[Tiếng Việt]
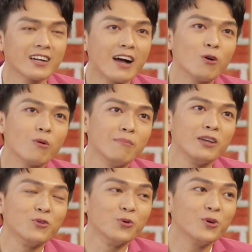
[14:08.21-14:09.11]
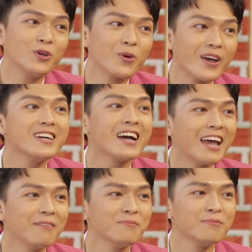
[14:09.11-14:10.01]
ca khúc ở miền núi quê hương
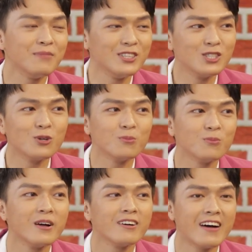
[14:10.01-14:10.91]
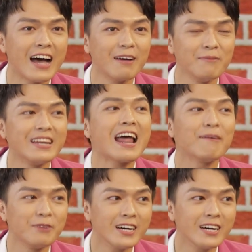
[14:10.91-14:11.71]
em miền Trung và miền Nam